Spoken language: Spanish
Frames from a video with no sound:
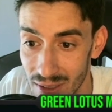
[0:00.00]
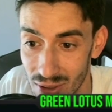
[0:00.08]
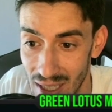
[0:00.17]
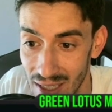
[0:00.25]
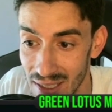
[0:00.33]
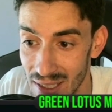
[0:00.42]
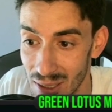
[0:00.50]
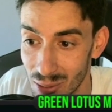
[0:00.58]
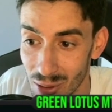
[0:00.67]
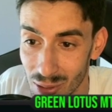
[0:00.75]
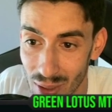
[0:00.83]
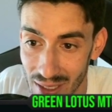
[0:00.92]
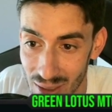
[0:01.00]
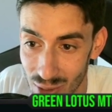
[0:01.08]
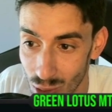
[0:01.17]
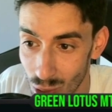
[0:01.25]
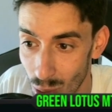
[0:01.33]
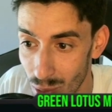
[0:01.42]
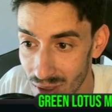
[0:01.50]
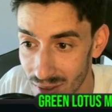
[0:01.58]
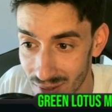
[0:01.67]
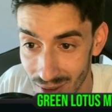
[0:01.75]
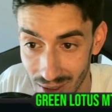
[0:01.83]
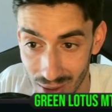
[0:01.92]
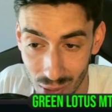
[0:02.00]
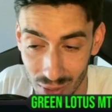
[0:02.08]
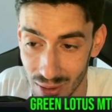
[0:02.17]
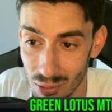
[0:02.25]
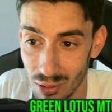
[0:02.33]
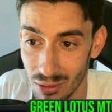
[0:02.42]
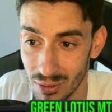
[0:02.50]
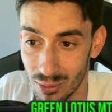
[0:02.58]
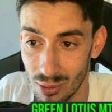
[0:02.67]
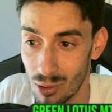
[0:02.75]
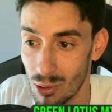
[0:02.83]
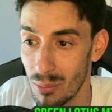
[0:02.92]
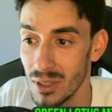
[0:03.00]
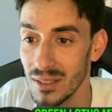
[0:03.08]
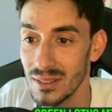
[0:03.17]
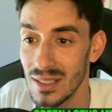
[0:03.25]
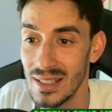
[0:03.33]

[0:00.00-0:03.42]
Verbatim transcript: O sea, todo esto de aquí son comunes. El coste 1 es todo comunes.